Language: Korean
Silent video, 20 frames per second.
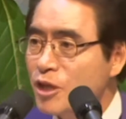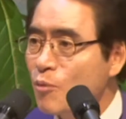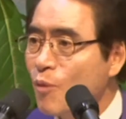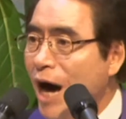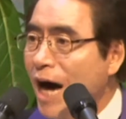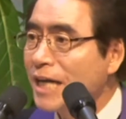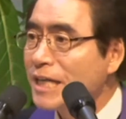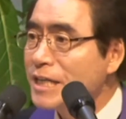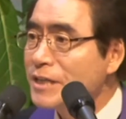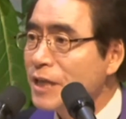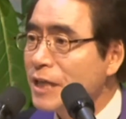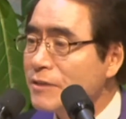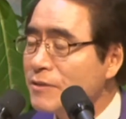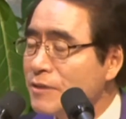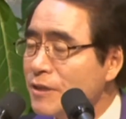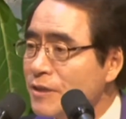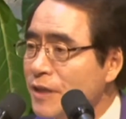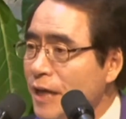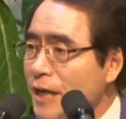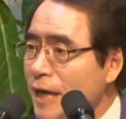왕이
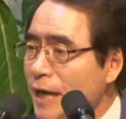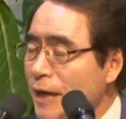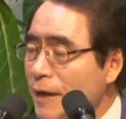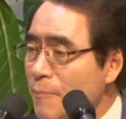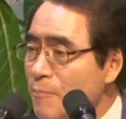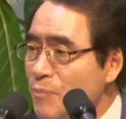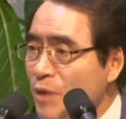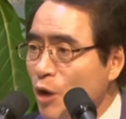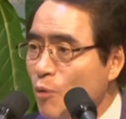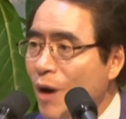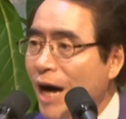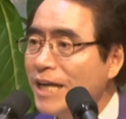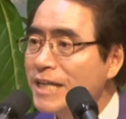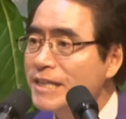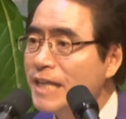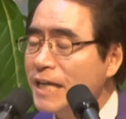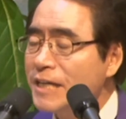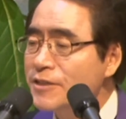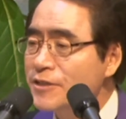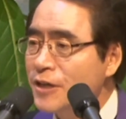됐을 때에 왕이
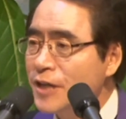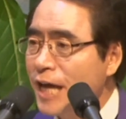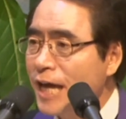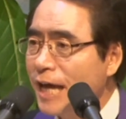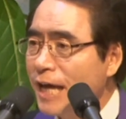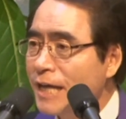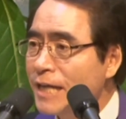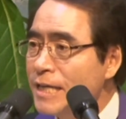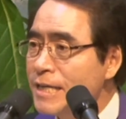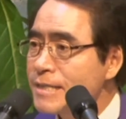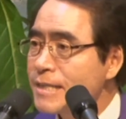되기 전에